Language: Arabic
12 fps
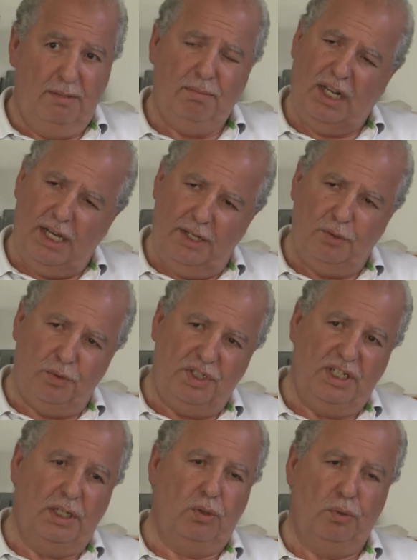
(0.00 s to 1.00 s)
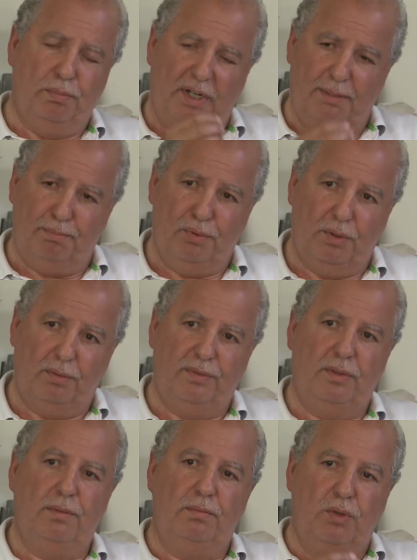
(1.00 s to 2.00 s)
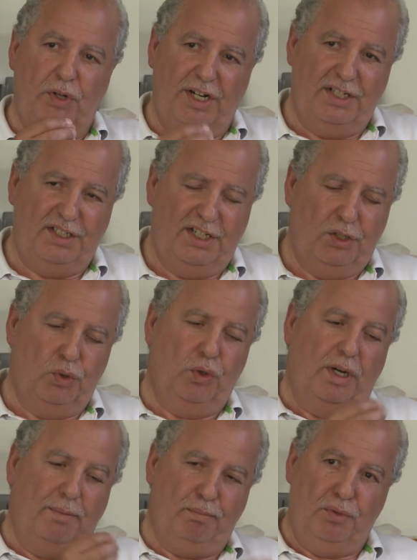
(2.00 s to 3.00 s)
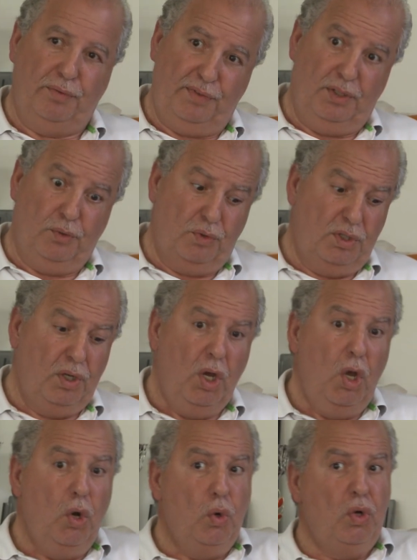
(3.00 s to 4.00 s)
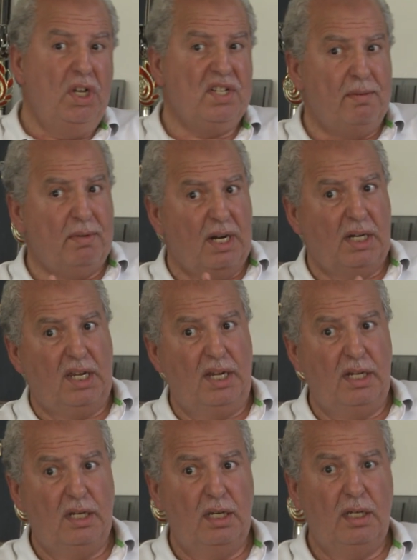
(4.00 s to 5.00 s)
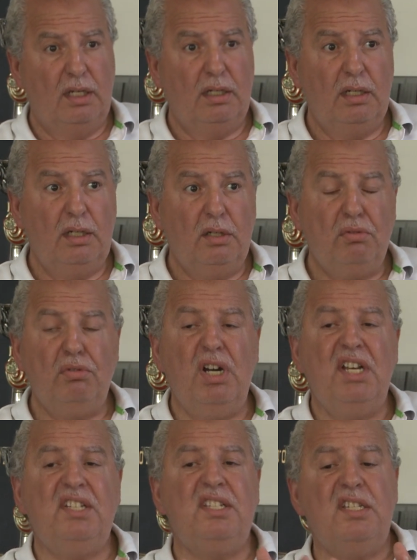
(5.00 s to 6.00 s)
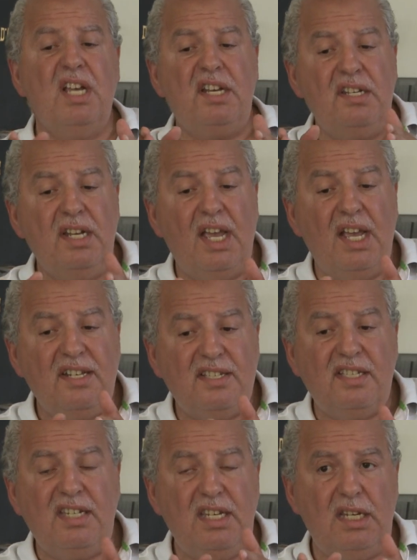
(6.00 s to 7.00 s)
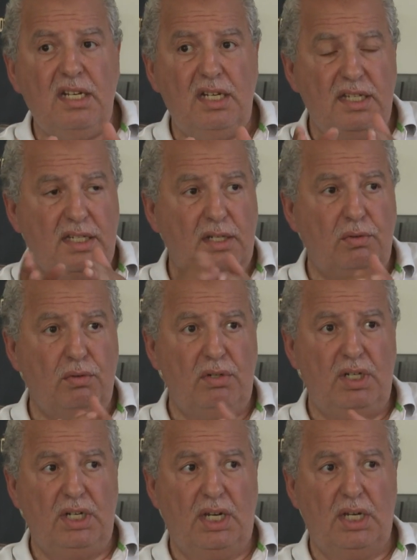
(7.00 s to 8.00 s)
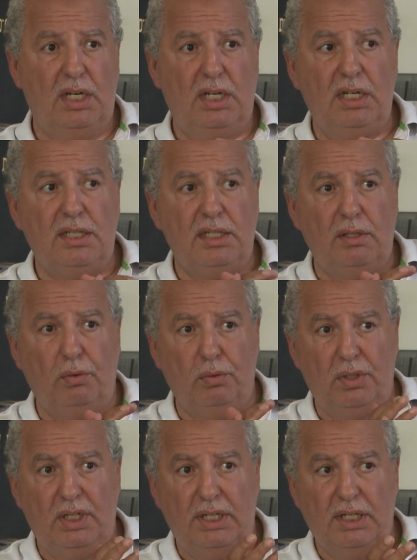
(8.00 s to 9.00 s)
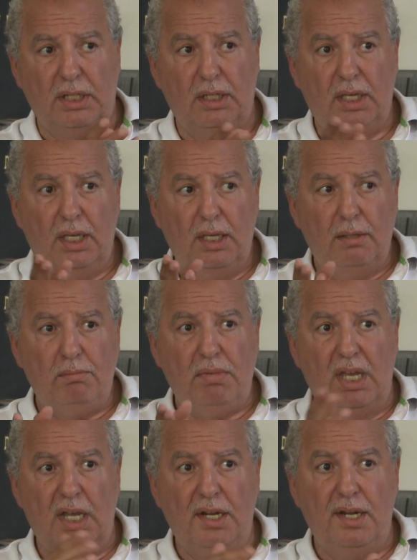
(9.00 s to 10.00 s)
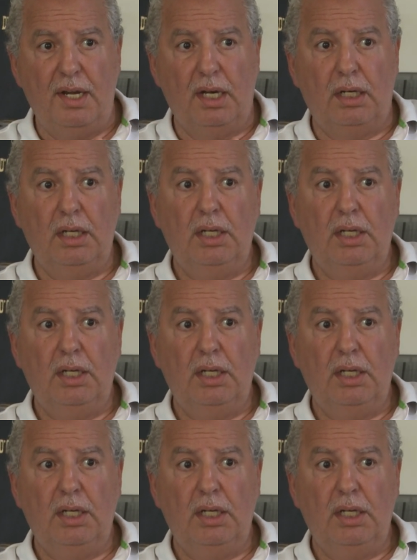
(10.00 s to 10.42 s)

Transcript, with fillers: بالقانون ديالو بالرابور مورال ديالو الرابور فينونسي والحساب راه كاين وهاد السيد اللي تيقول لك اللي تيقول لك بان